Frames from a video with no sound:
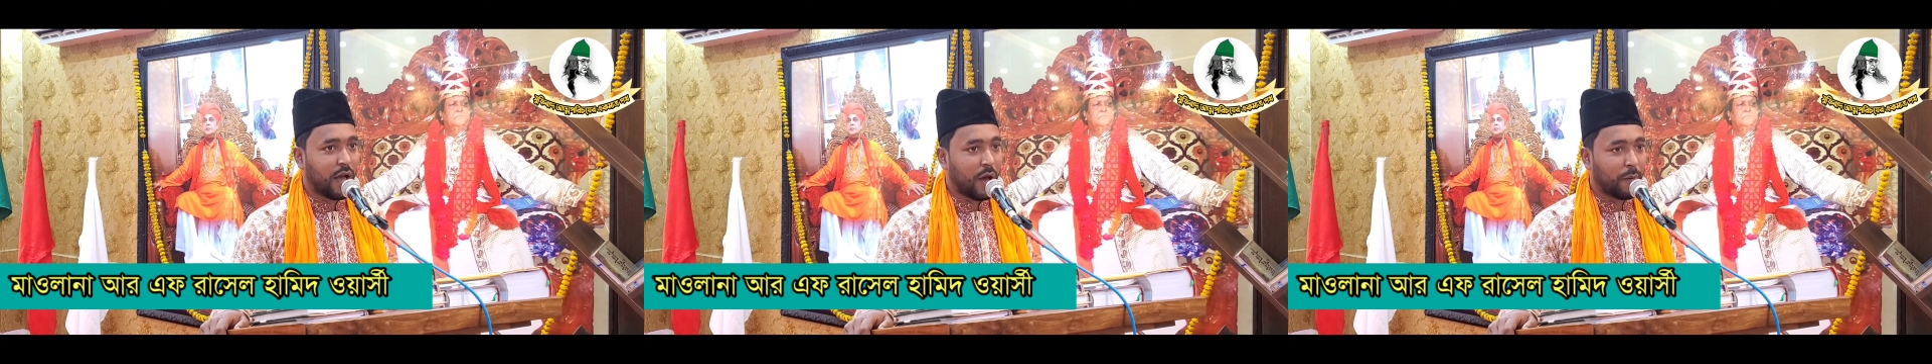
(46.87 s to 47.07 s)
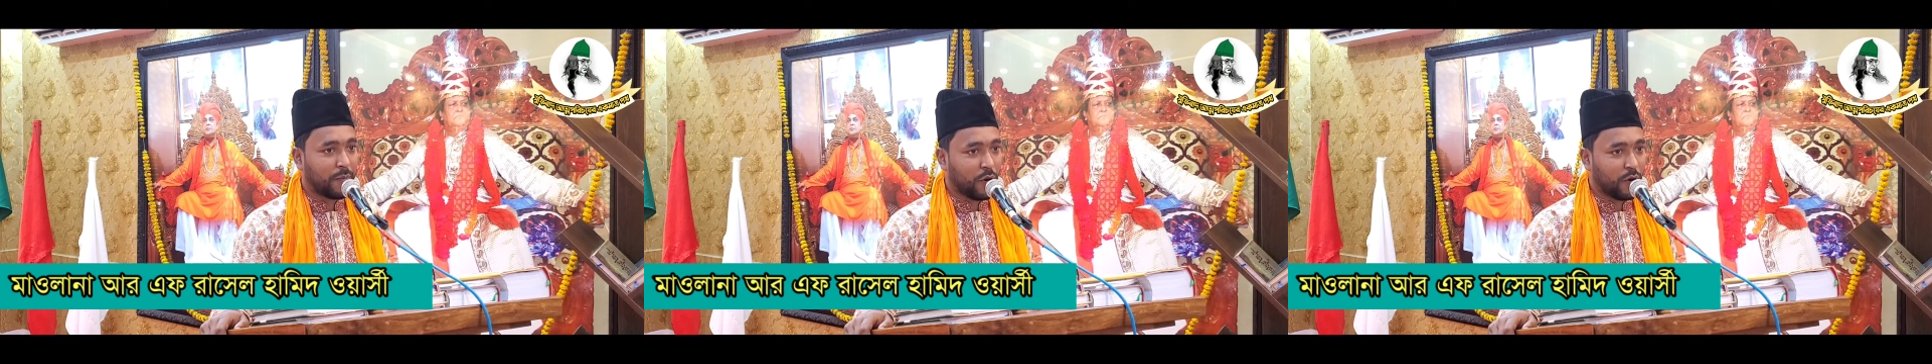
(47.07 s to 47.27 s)

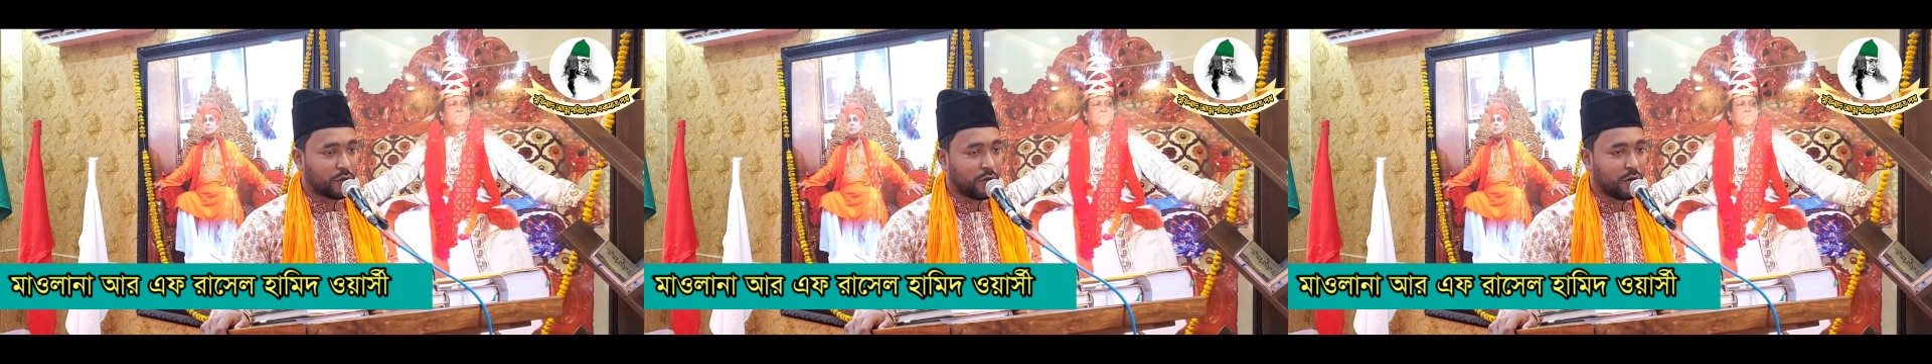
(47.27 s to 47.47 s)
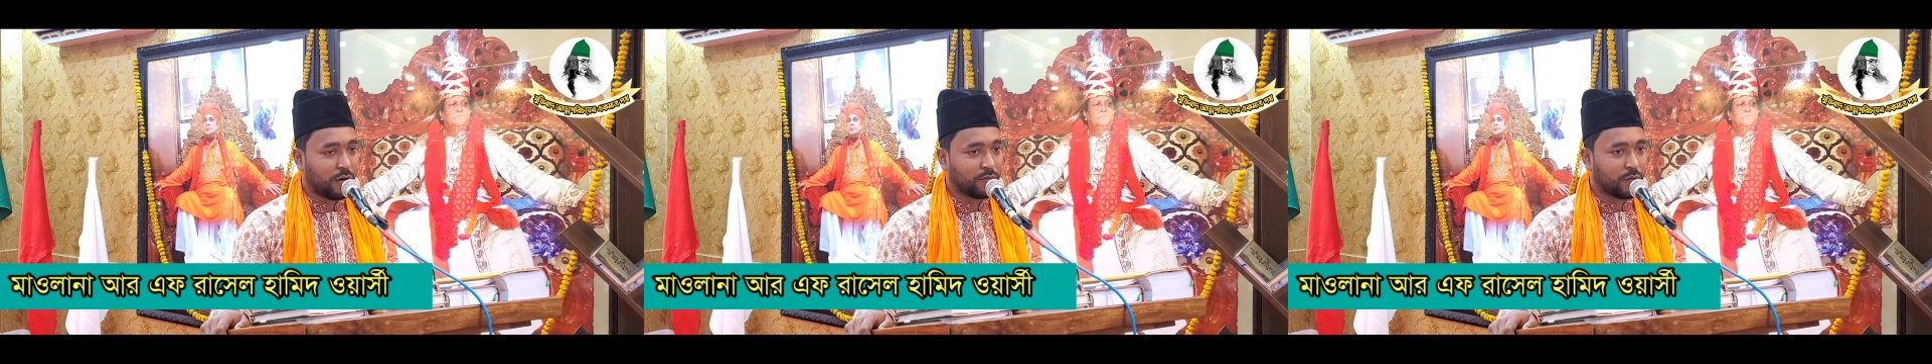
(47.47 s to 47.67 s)
আমি
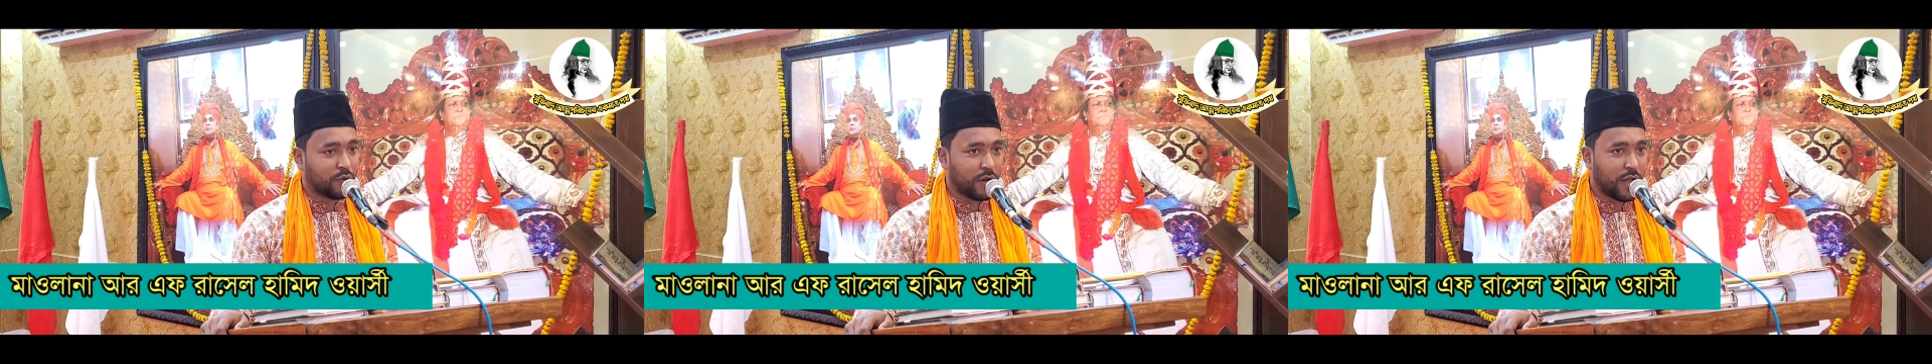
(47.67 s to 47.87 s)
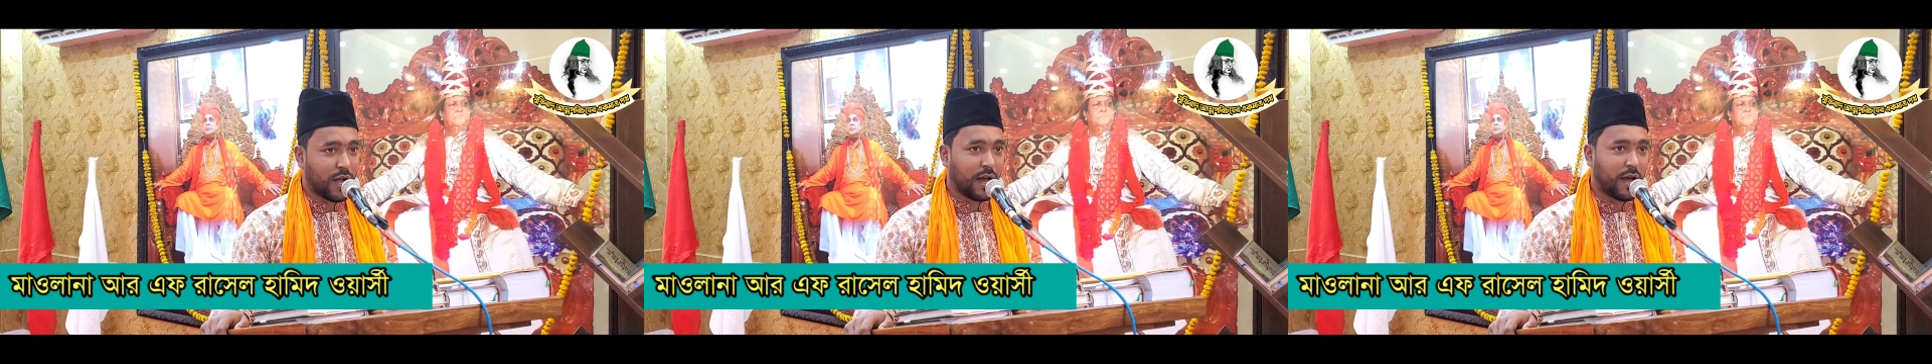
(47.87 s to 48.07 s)
অধম
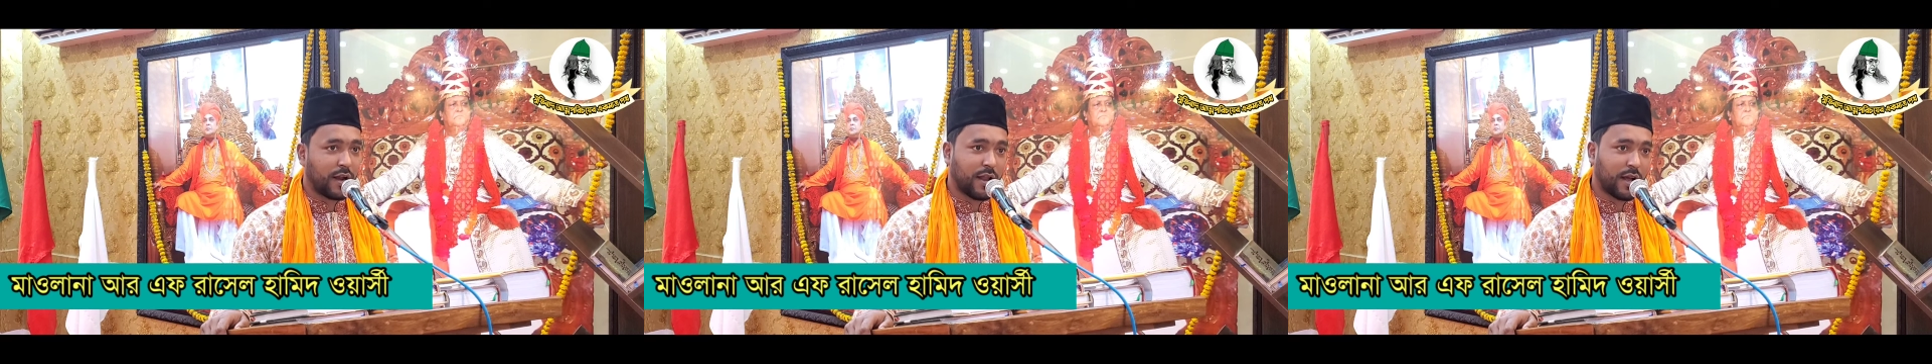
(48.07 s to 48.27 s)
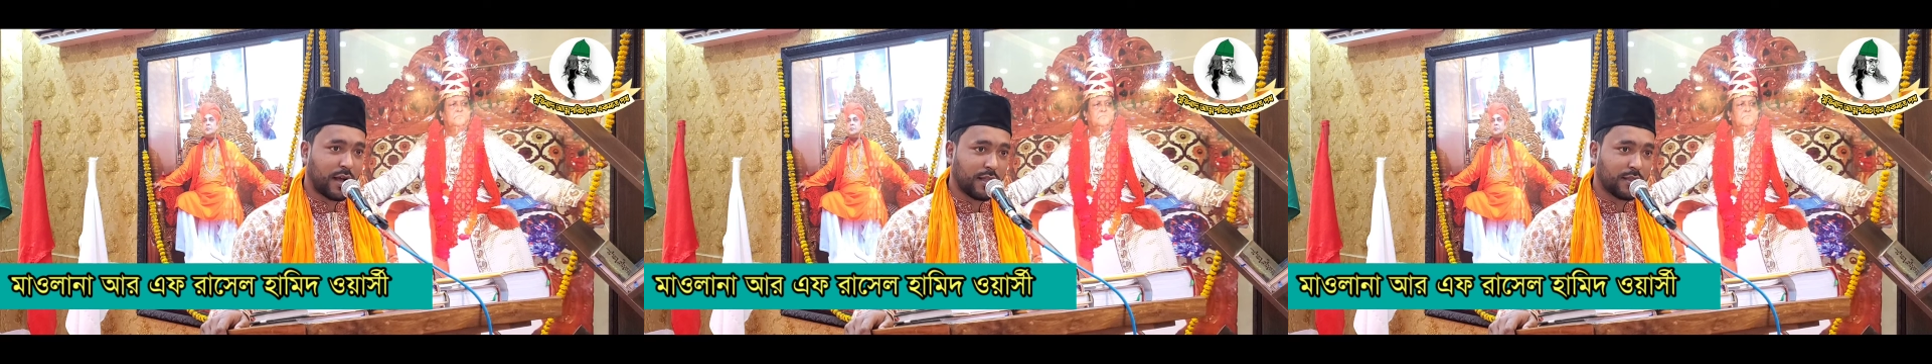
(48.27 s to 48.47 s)
গোনাগার
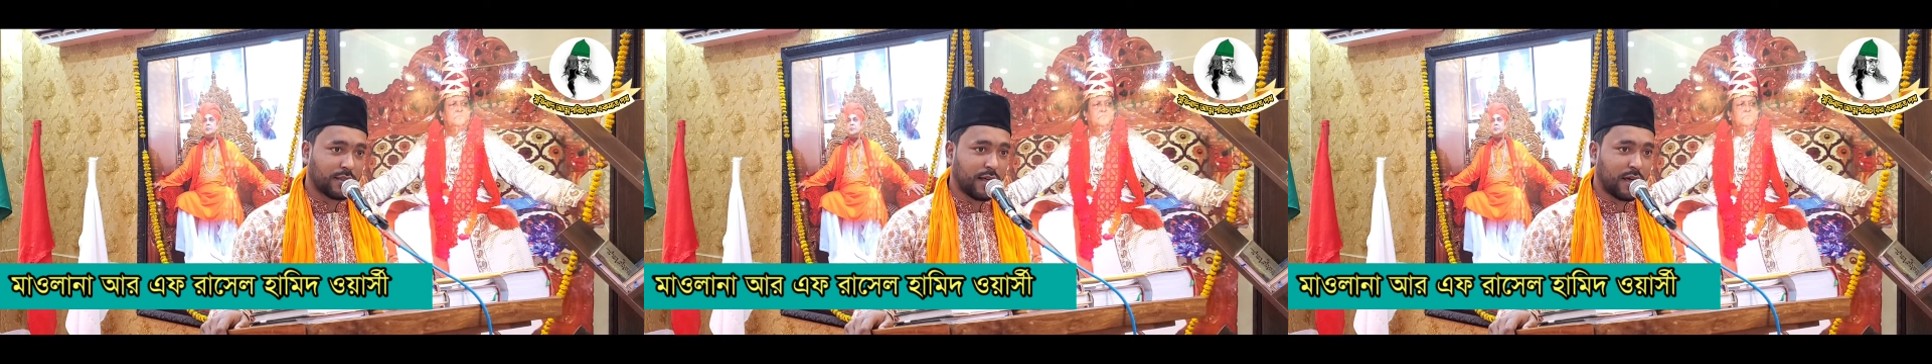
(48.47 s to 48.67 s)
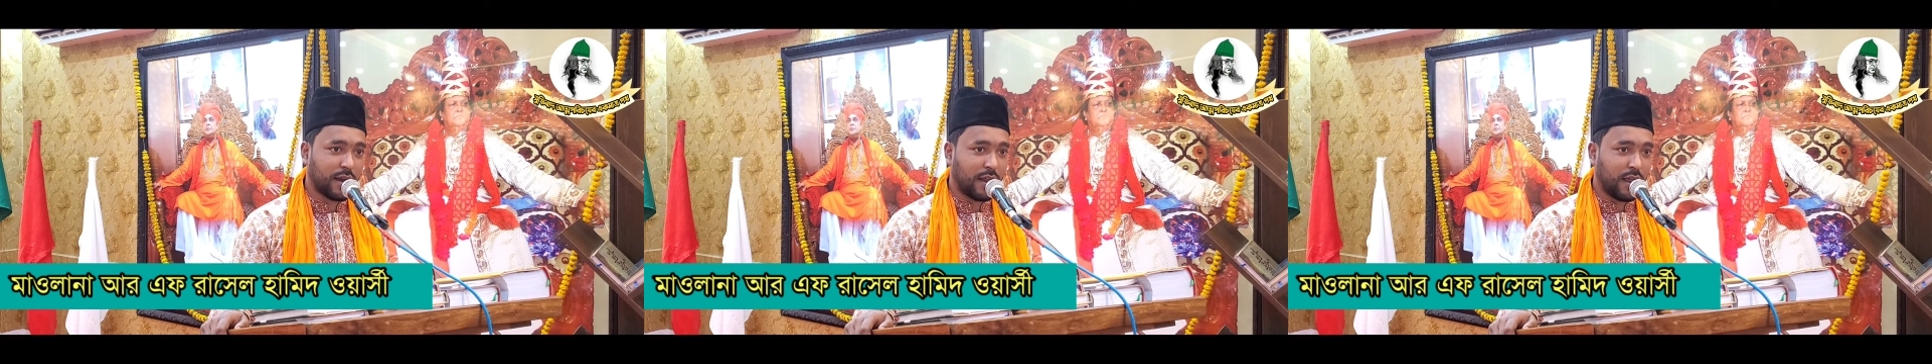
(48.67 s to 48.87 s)

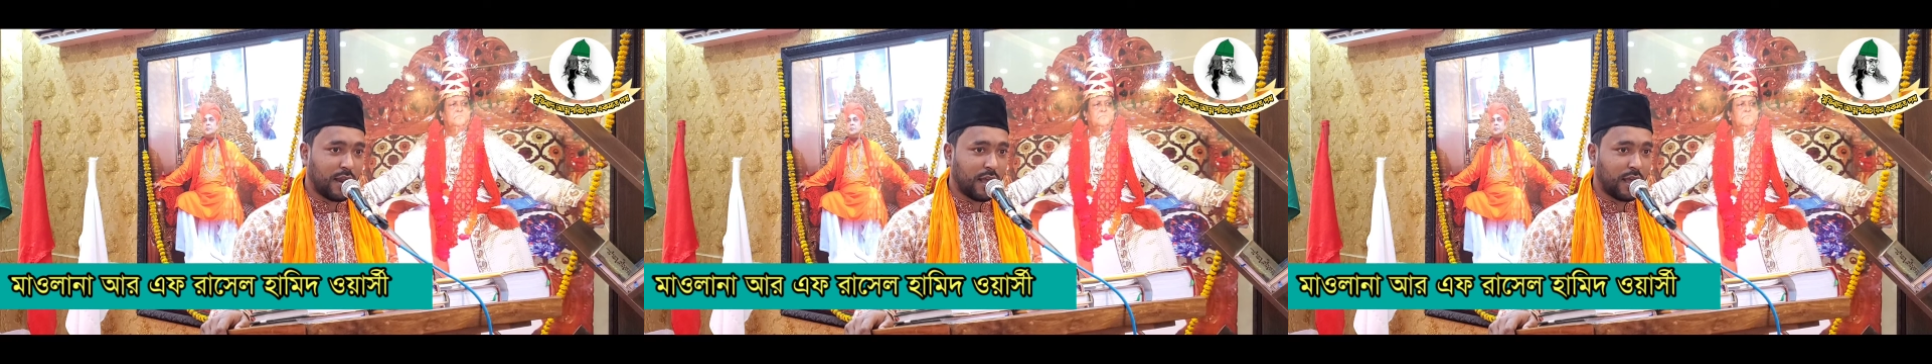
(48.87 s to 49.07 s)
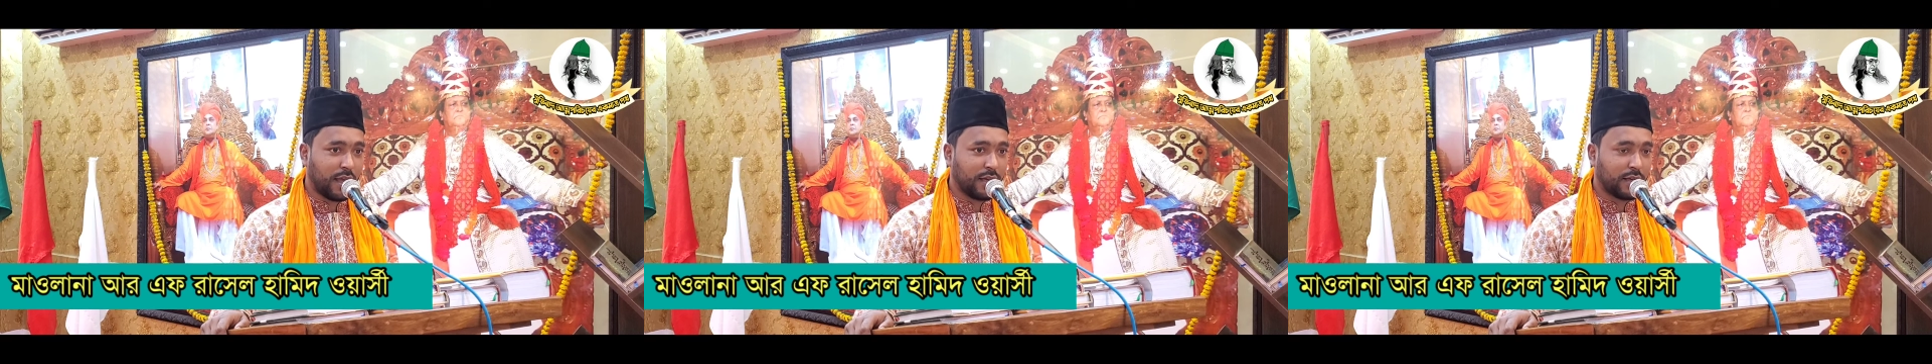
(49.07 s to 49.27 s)
নাখান্দার
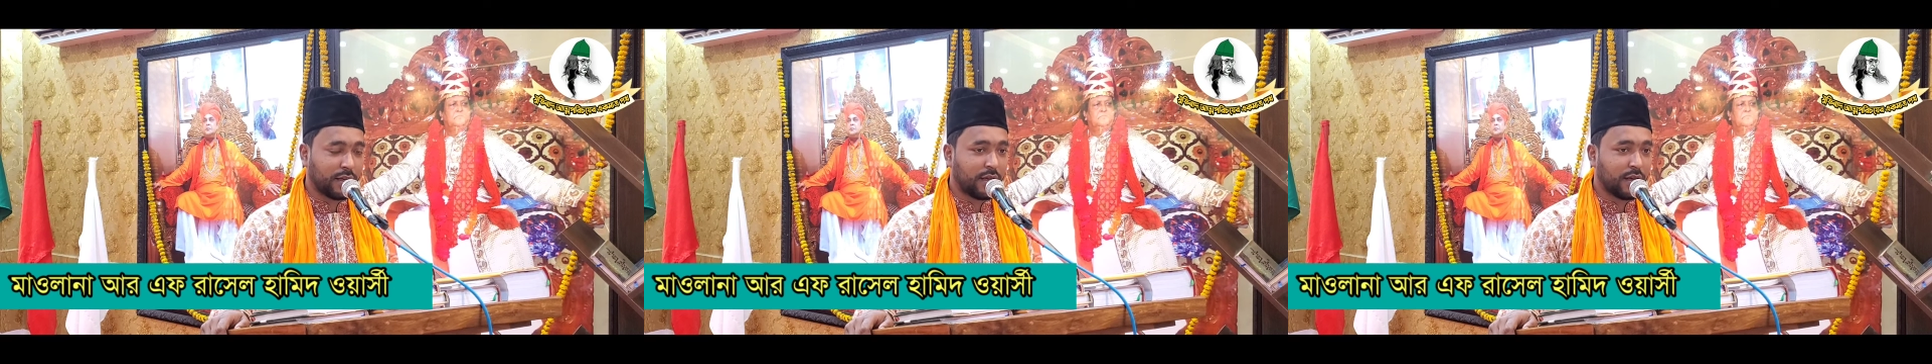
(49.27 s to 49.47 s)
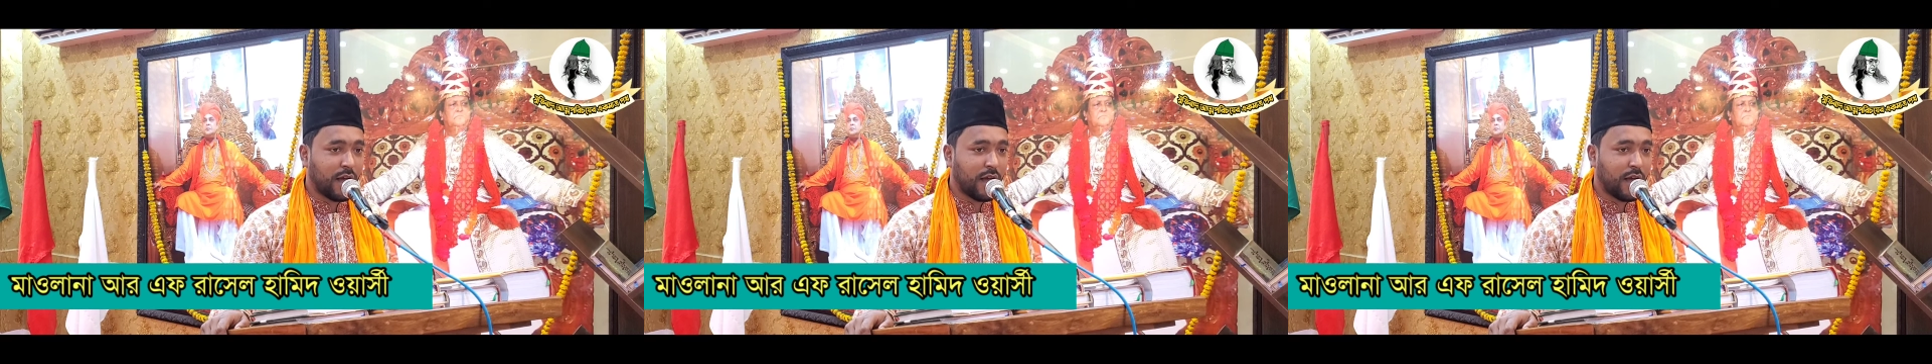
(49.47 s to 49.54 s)
নালায়েক